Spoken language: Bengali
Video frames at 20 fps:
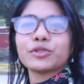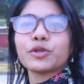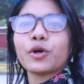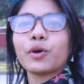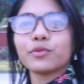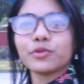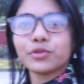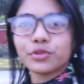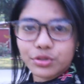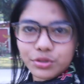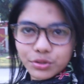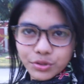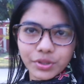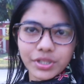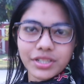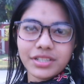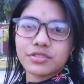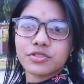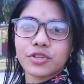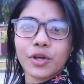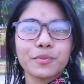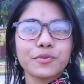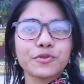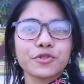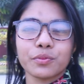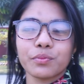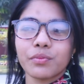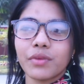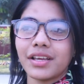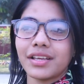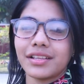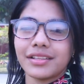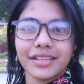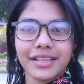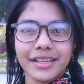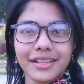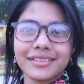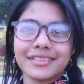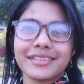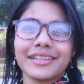আছে অবশ্যই সবসময়
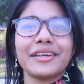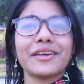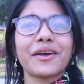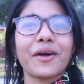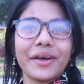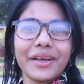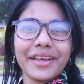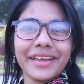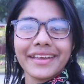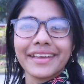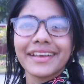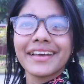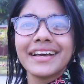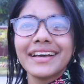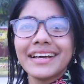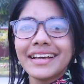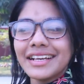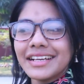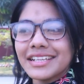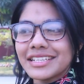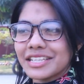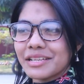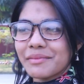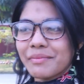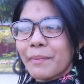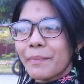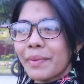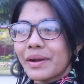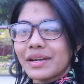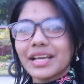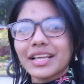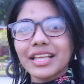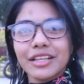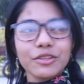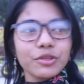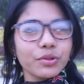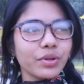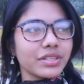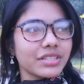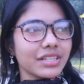দেখতেই হয় সেটা ব্যাপার না
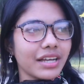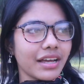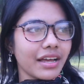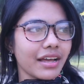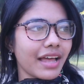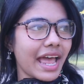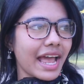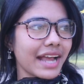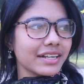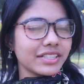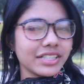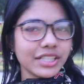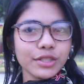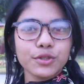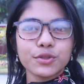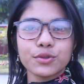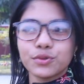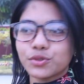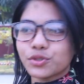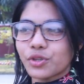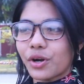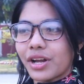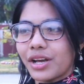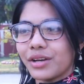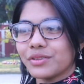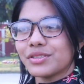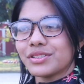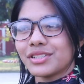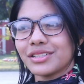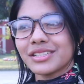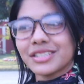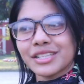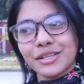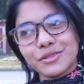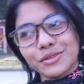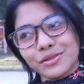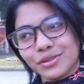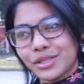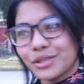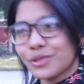কিন্তু এটা অ্যাক্টিং শ্যুট করা হচ্ছে সেই
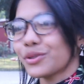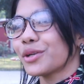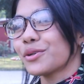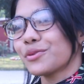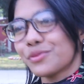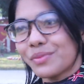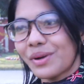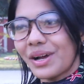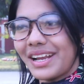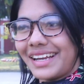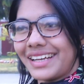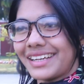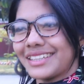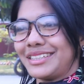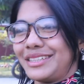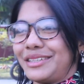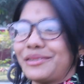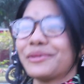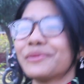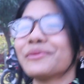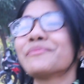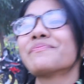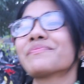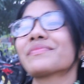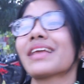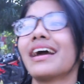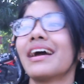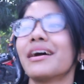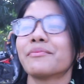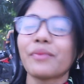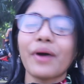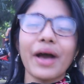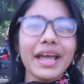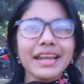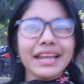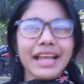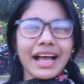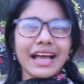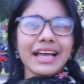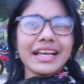জন্য তো একটু ভয় লাগছিল ভয়
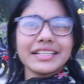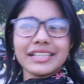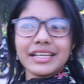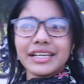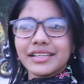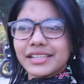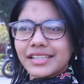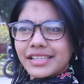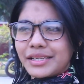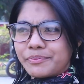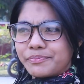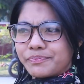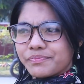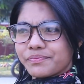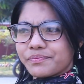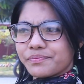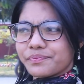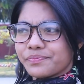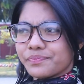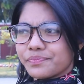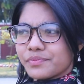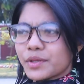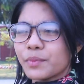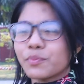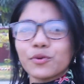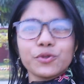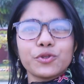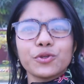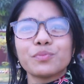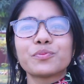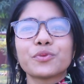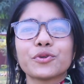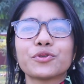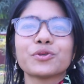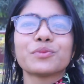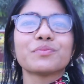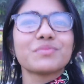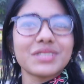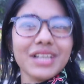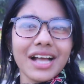না এটা আর কি প্রথম
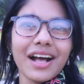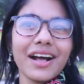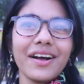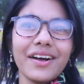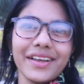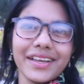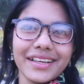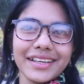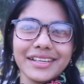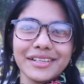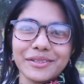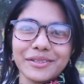প্রথম যা হয়